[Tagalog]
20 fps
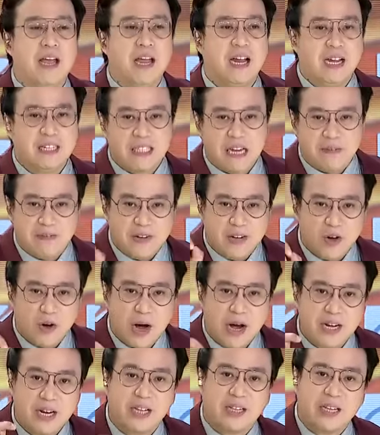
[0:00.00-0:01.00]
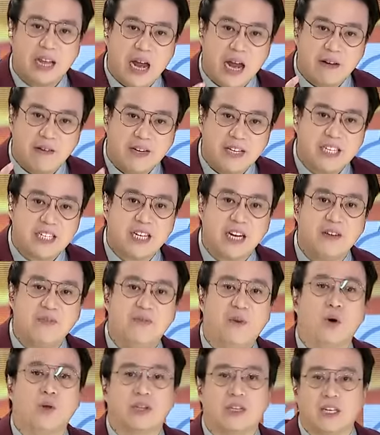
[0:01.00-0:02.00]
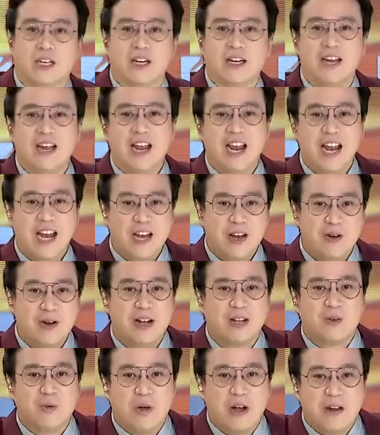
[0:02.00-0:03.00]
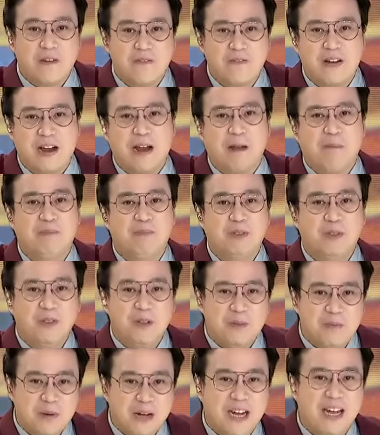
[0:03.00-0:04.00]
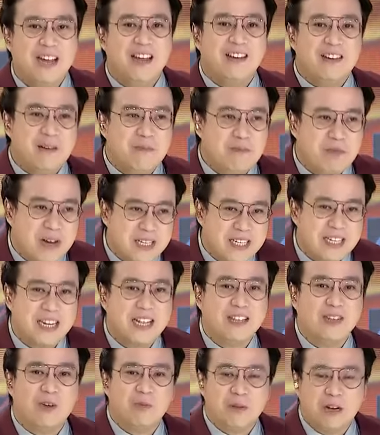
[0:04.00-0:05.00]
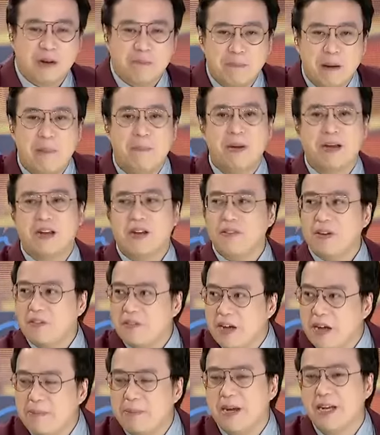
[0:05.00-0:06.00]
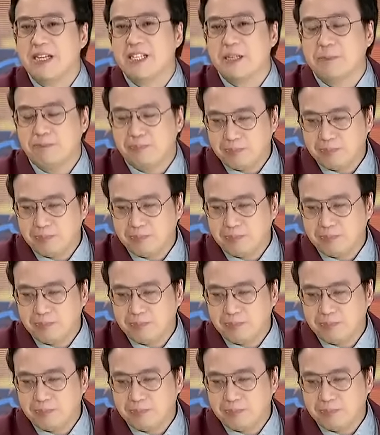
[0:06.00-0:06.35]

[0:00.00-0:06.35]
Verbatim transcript: Kasi if you are not a registered voter, you're not qualified to be the President of the Republic of the Philippines.